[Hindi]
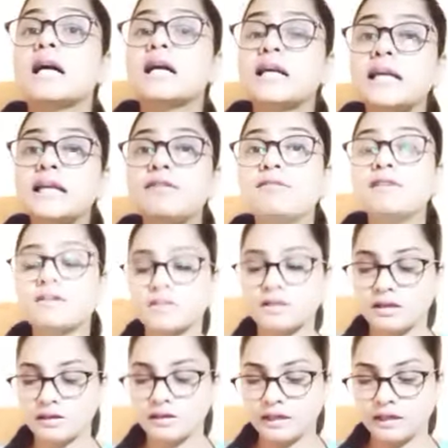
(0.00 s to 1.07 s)
ग्रीवियस
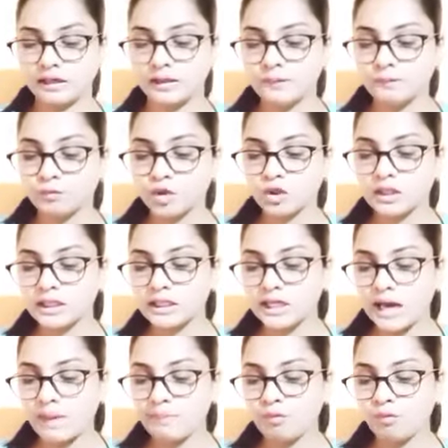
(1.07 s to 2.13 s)
हर्ट है तो देखिए
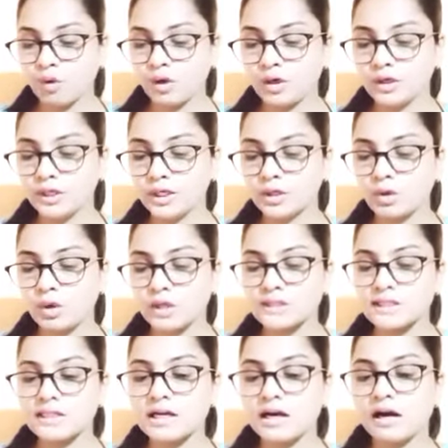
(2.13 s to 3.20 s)
यहाँ पे वॉलंटरी
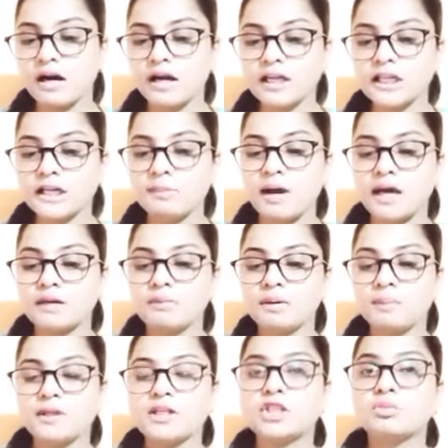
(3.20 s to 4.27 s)
कॉजिंग हर्ट के बारे
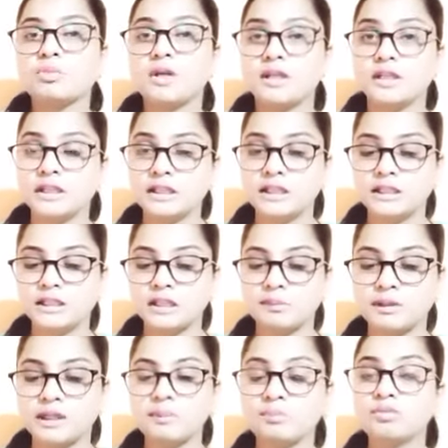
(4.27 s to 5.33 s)
में पनिशमेंट दी गई है
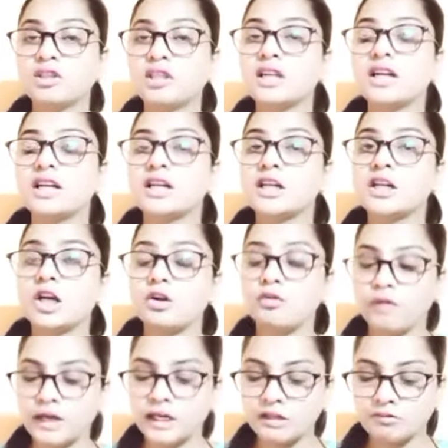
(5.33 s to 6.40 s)
मतलब
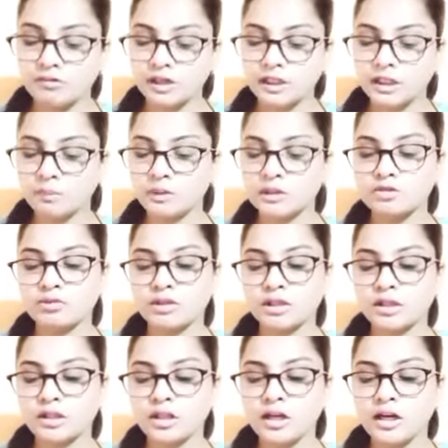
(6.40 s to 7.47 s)
321 की
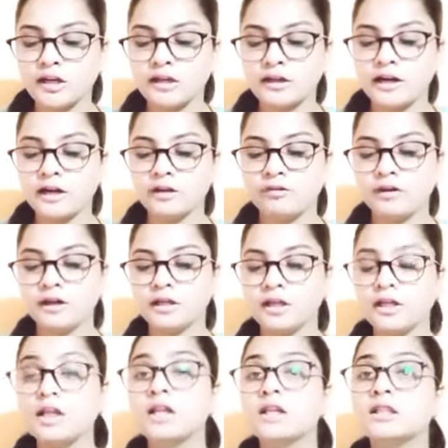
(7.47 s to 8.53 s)
पनिशमेंट
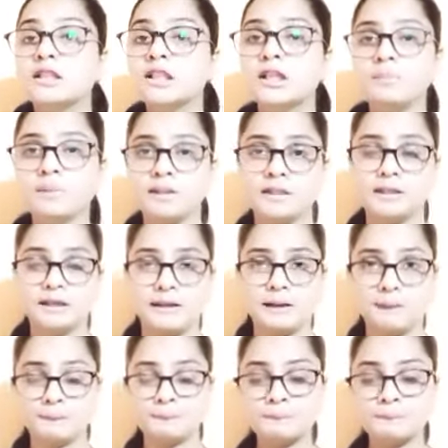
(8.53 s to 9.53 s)
323 में दी गई है